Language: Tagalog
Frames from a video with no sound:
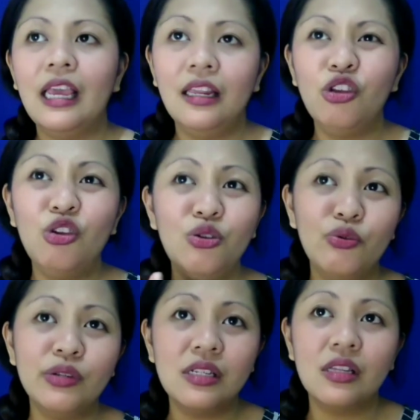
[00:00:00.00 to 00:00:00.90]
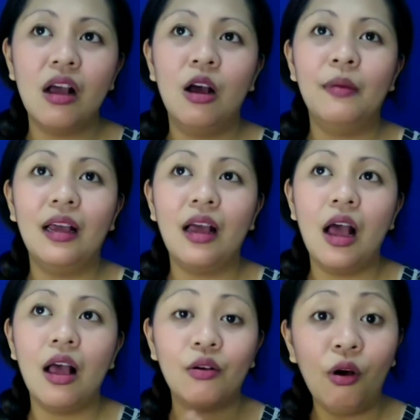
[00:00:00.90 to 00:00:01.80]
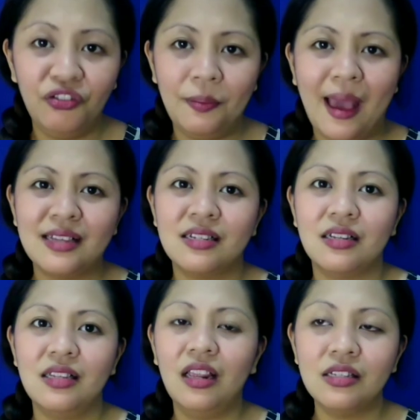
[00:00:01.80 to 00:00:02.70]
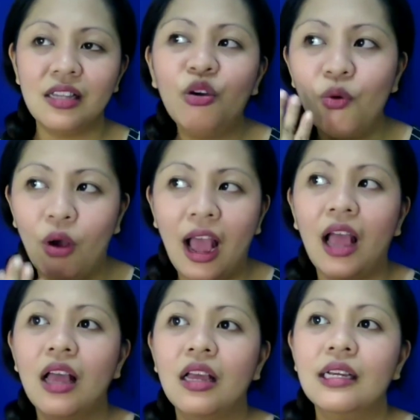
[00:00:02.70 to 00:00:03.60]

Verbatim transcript: and you use um, a coffee mask sa, sa iyong mukha.